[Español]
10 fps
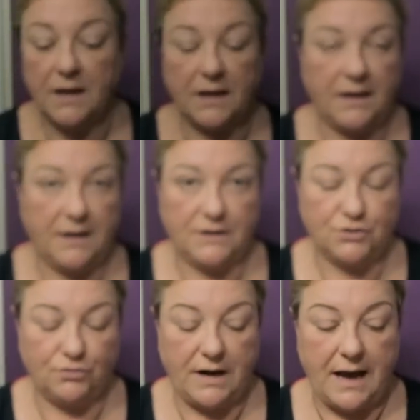que
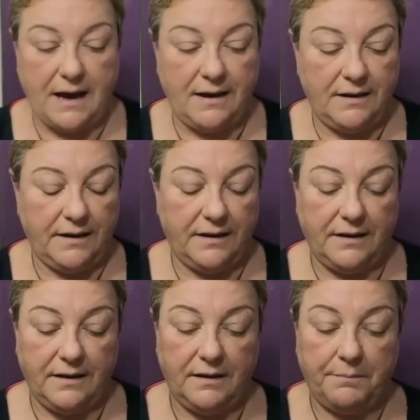es una
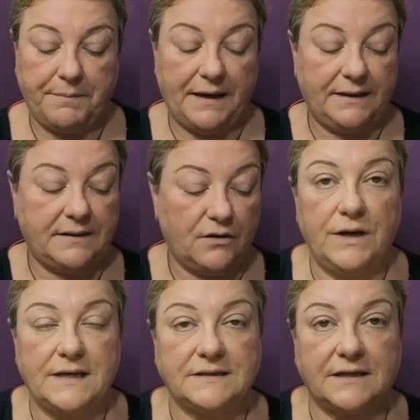eh, paleta paleta, unas